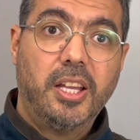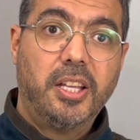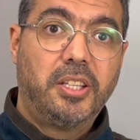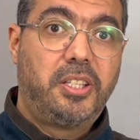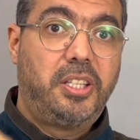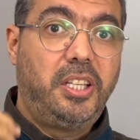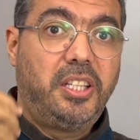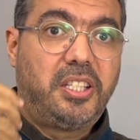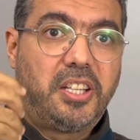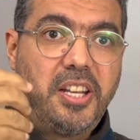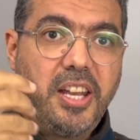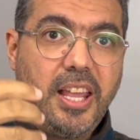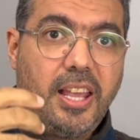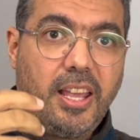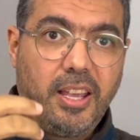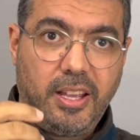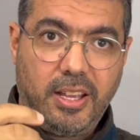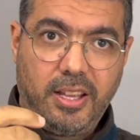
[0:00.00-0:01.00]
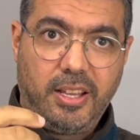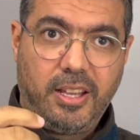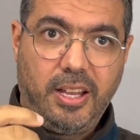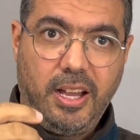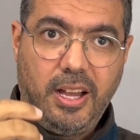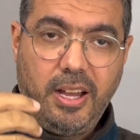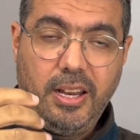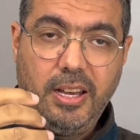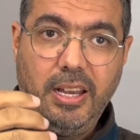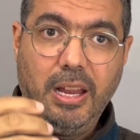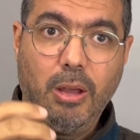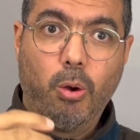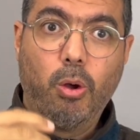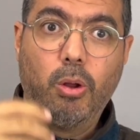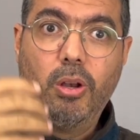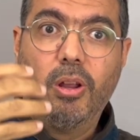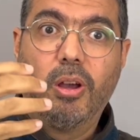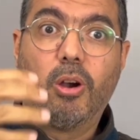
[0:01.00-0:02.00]
si ce n'est hein, le,
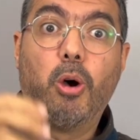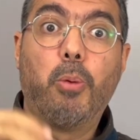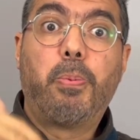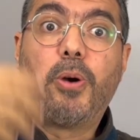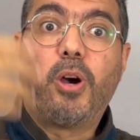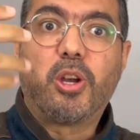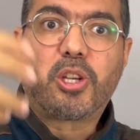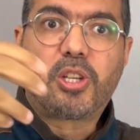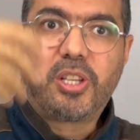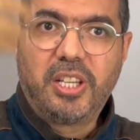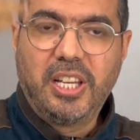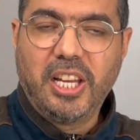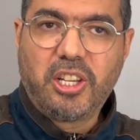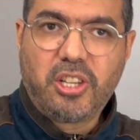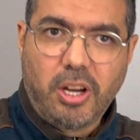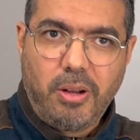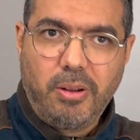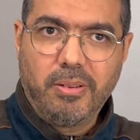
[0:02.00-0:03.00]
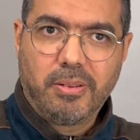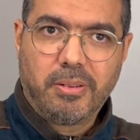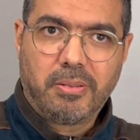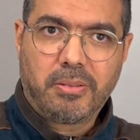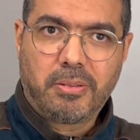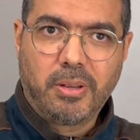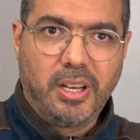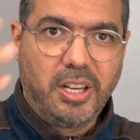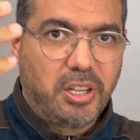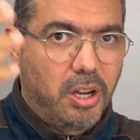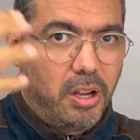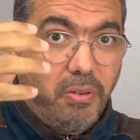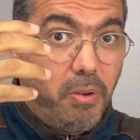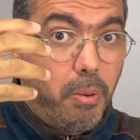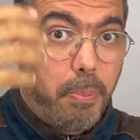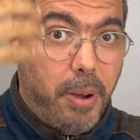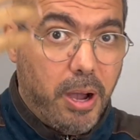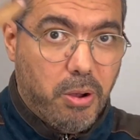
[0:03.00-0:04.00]
reproche des gens, parce que les gens ne
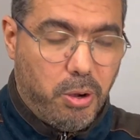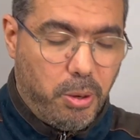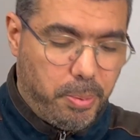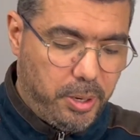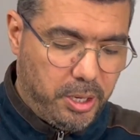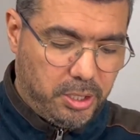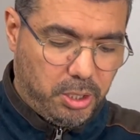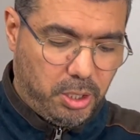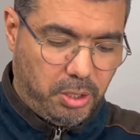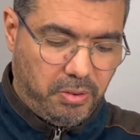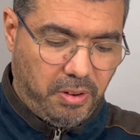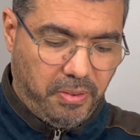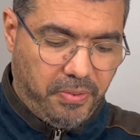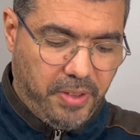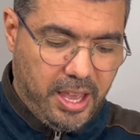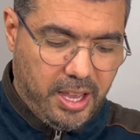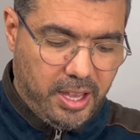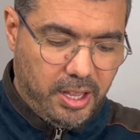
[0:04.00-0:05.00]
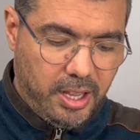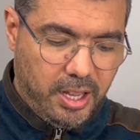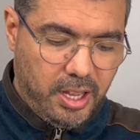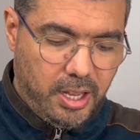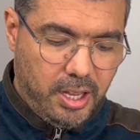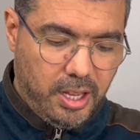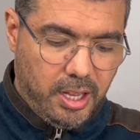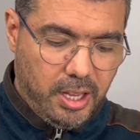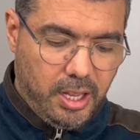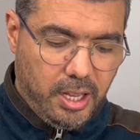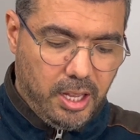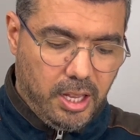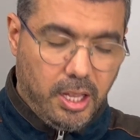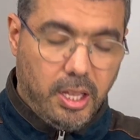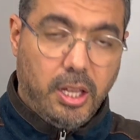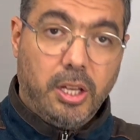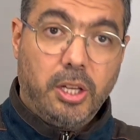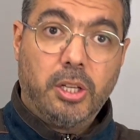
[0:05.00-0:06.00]
vont pas comprendre ce que je vais faire,
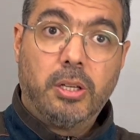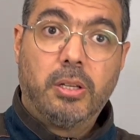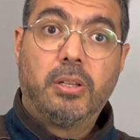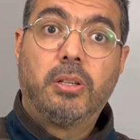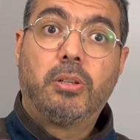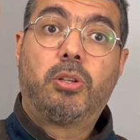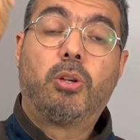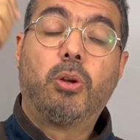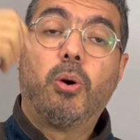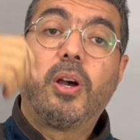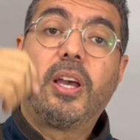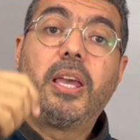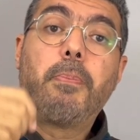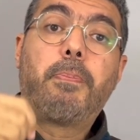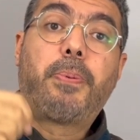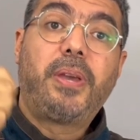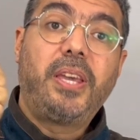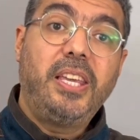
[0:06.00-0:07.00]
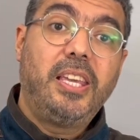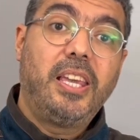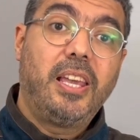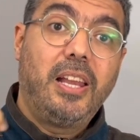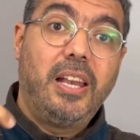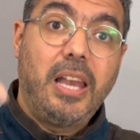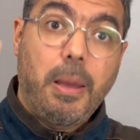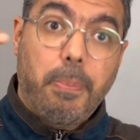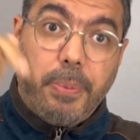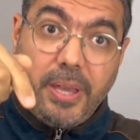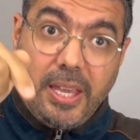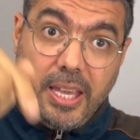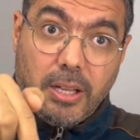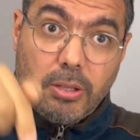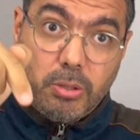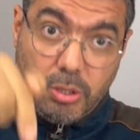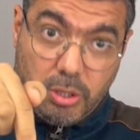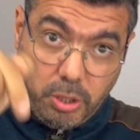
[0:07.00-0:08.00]
j'aurais prié la
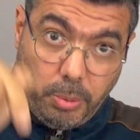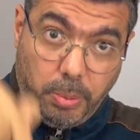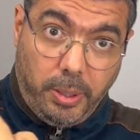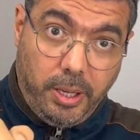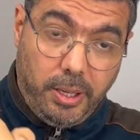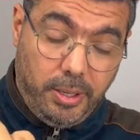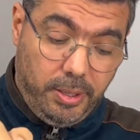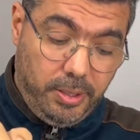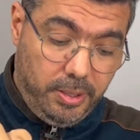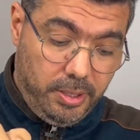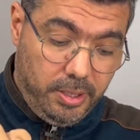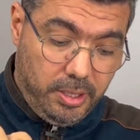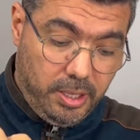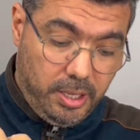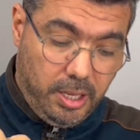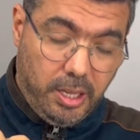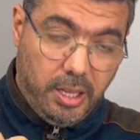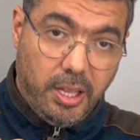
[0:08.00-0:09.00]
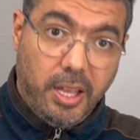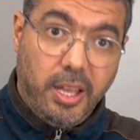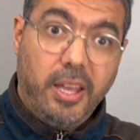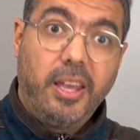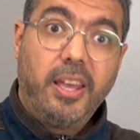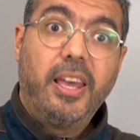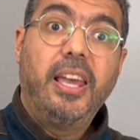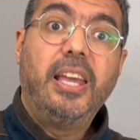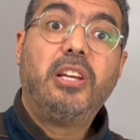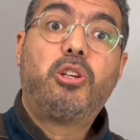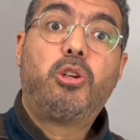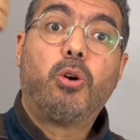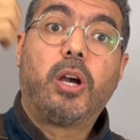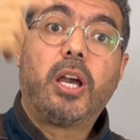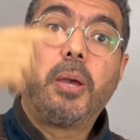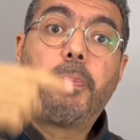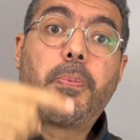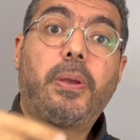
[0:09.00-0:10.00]
prière de sobre hein, et
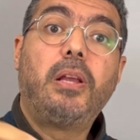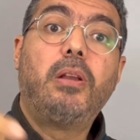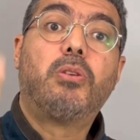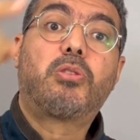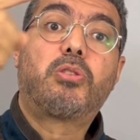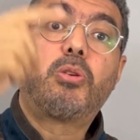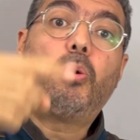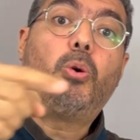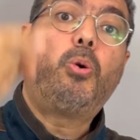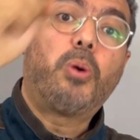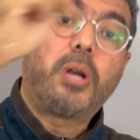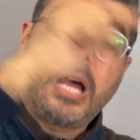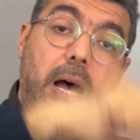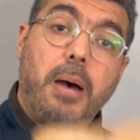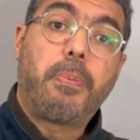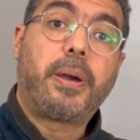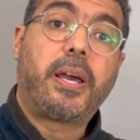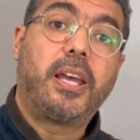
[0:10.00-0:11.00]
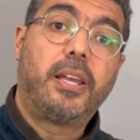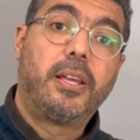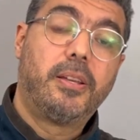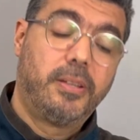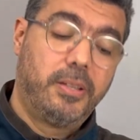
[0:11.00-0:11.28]
j'aurais pris le souhour après.